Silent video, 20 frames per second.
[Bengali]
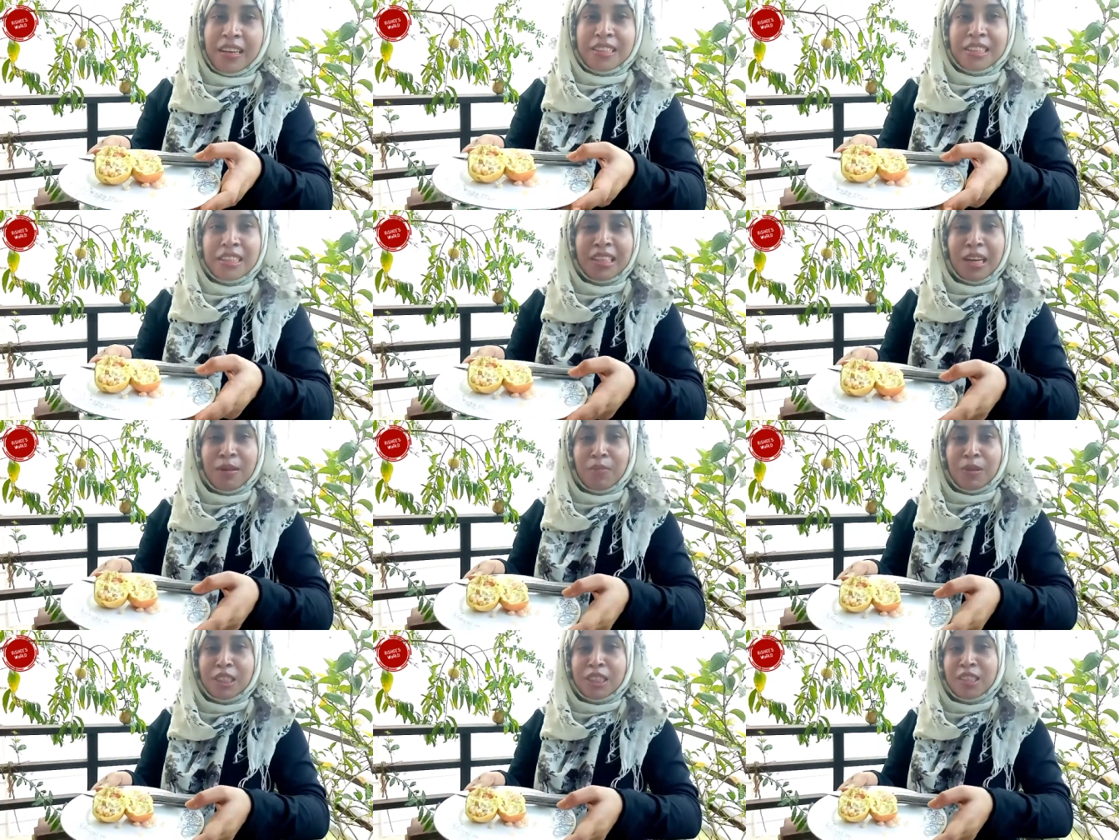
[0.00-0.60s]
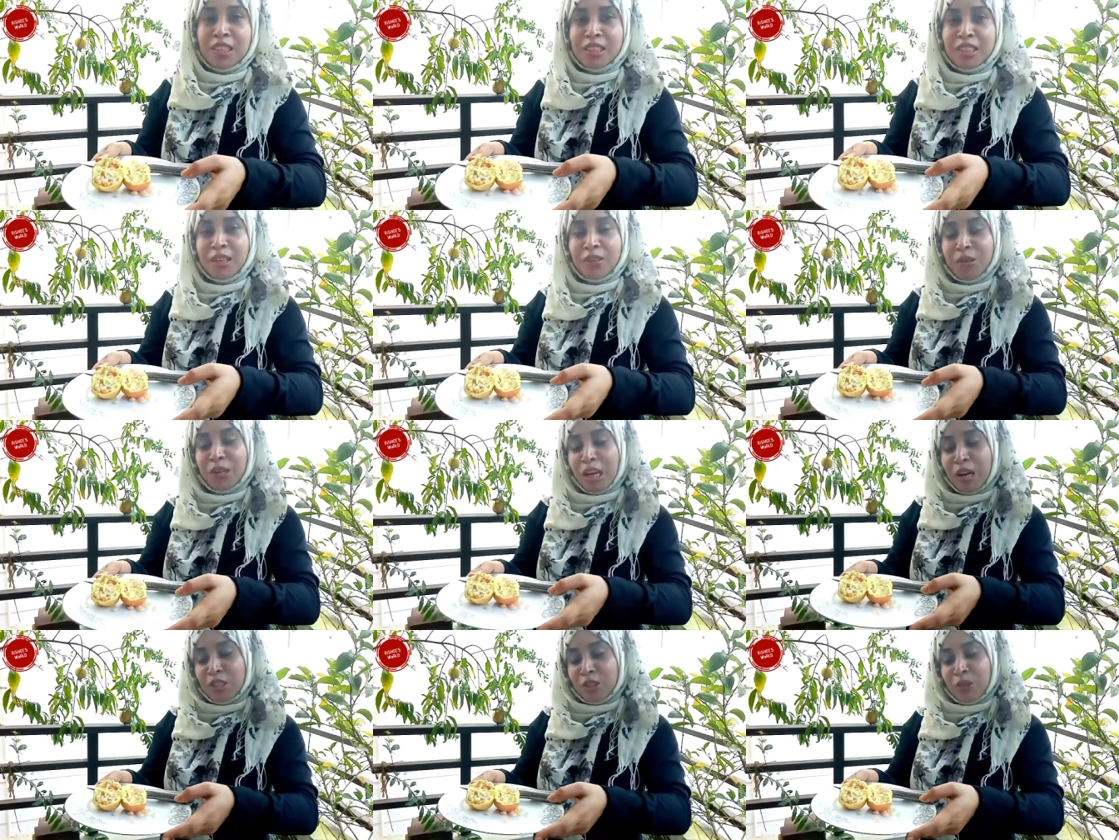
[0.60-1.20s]
সেটা আপনার সাথে শেয়ার
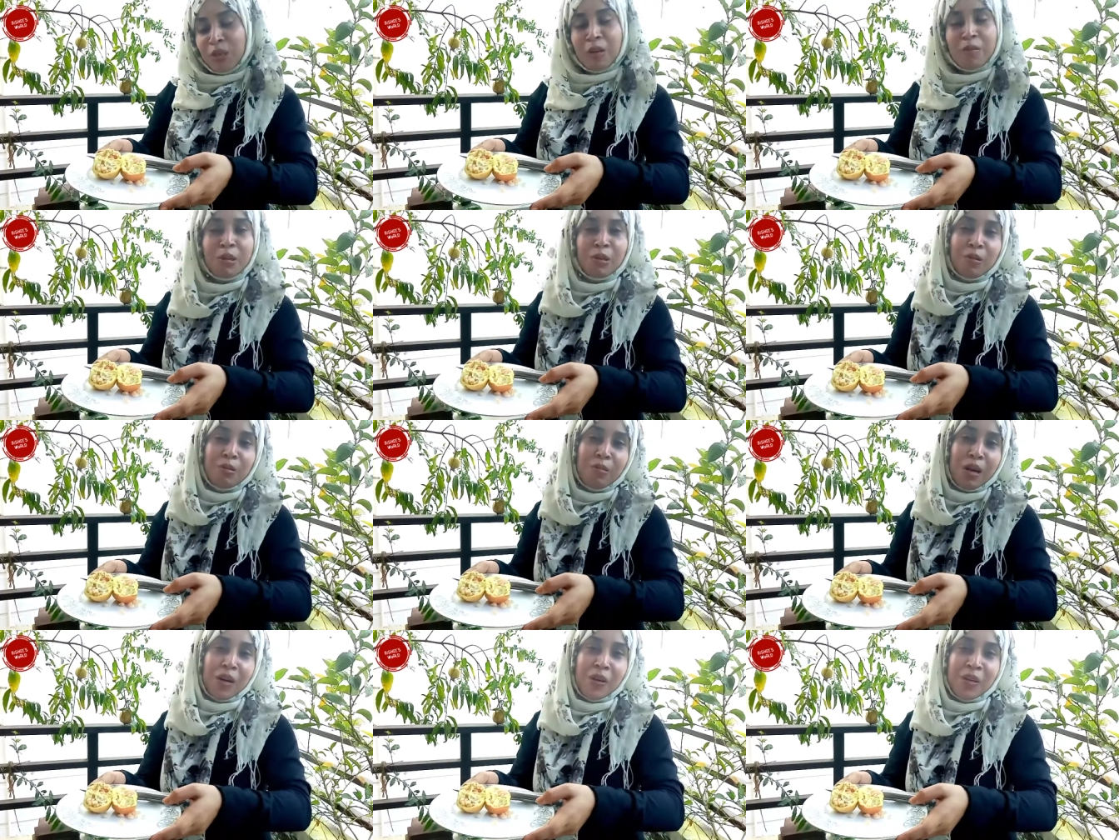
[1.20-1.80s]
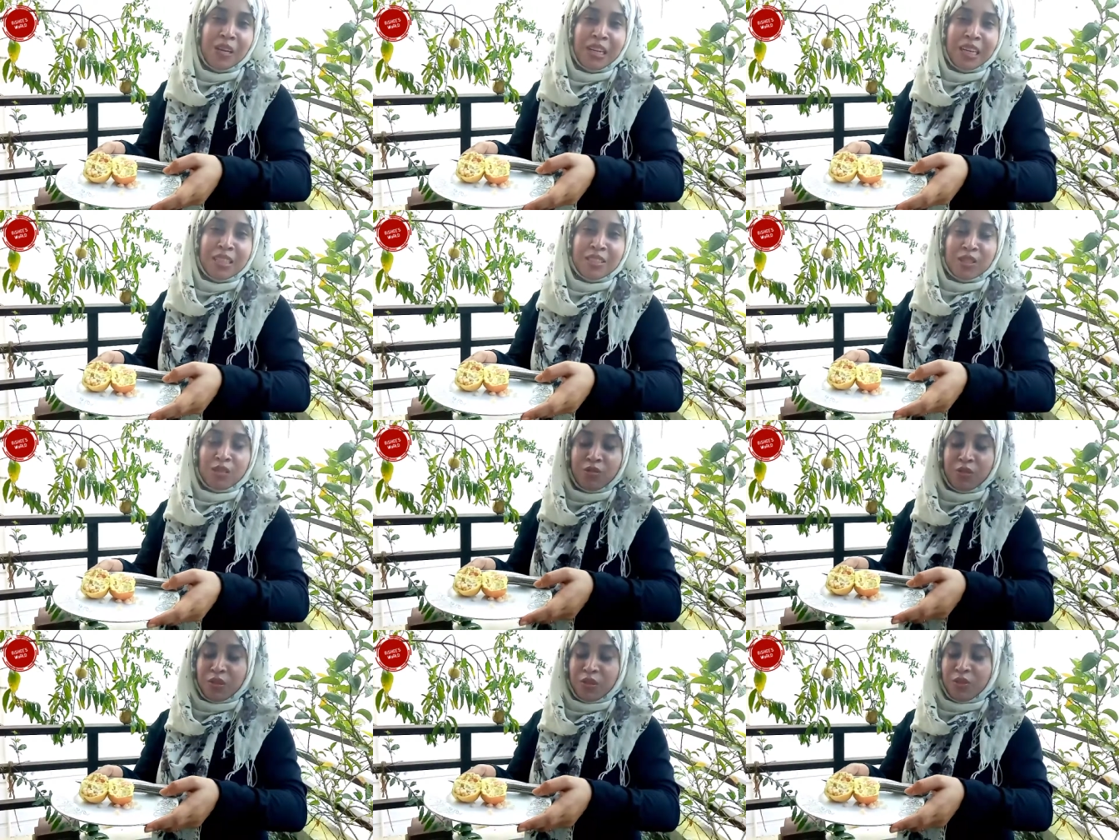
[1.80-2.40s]
করে আসলে আমার খুব ভালো
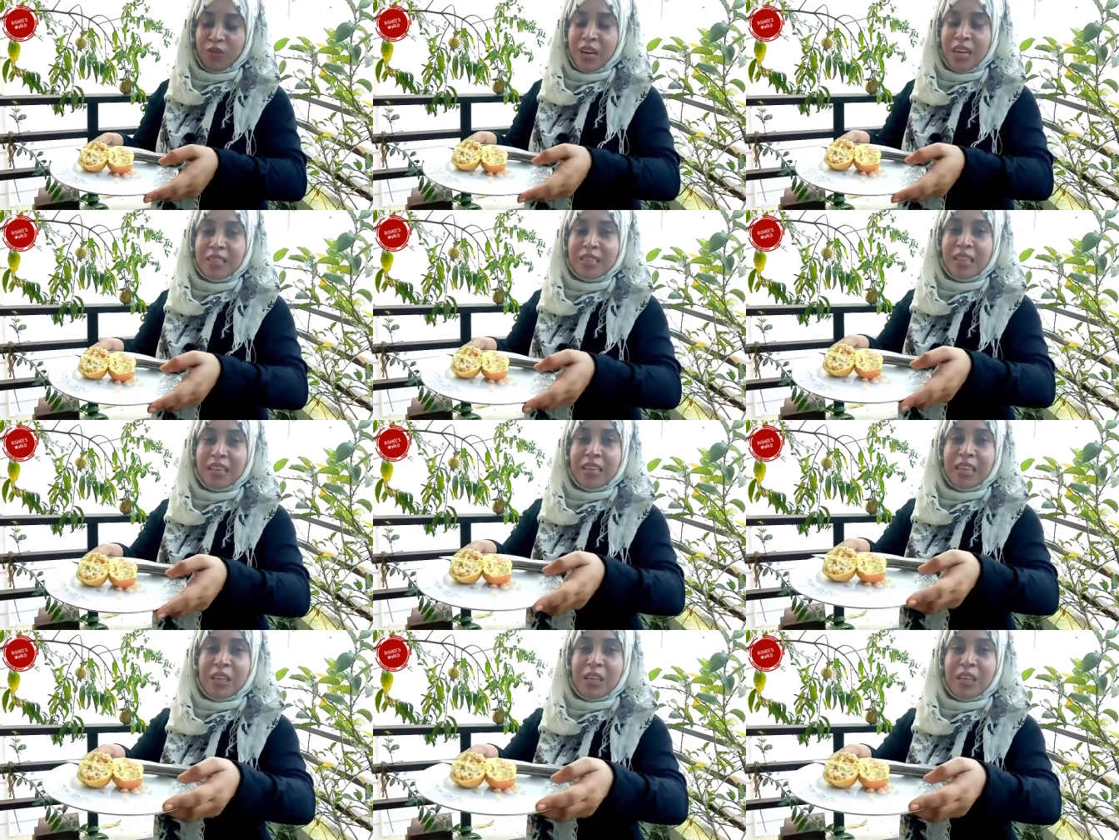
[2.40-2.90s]
লেগেছে ভিউয়ার্স